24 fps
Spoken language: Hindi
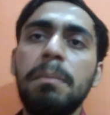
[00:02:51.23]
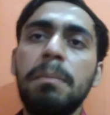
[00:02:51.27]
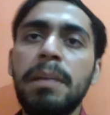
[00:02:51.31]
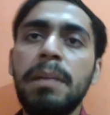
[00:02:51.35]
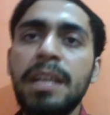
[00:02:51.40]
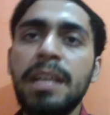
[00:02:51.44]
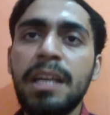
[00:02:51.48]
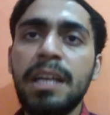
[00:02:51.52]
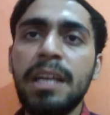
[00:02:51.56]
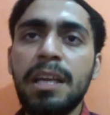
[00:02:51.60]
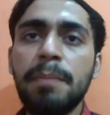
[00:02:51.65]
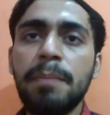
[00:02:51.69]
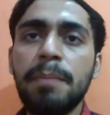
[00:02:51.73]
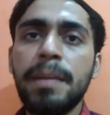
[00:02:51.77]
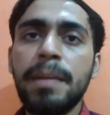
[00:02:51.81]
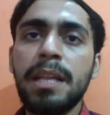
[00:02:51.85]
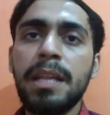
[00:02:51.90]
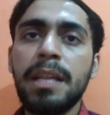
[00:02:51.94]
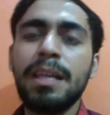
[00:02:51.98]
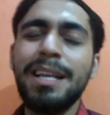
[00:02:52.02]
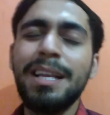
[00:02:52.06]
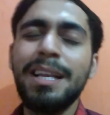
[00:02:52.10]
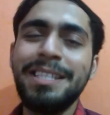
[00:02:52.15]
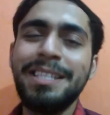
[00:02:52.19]
बने रहिए
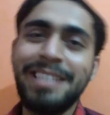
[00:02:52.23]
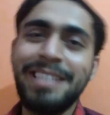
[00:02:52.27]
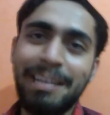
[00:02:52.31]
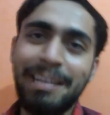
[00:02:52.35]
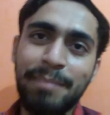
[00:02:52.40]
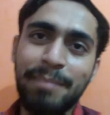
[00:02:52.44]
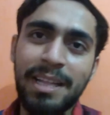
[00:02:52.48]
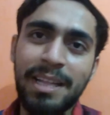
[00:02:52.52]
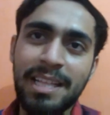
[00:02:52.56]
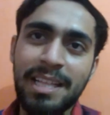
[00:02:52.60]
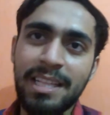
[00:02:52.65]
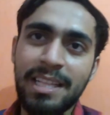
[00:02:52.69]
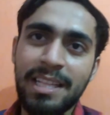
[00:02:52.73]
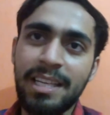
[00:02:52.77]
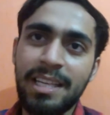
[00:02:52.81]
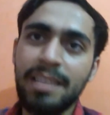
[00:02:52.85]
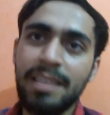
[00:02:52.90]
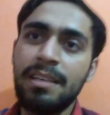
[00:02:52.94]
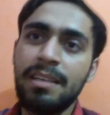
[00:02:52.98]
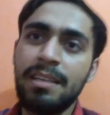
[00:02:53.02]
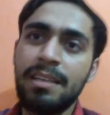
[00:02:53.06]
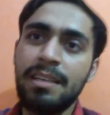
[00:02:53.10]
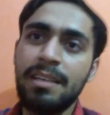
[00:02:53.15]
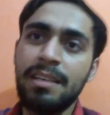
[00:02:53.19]
मेरे साथ जय माता
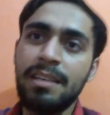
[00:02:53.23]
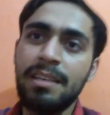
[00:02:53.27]
दी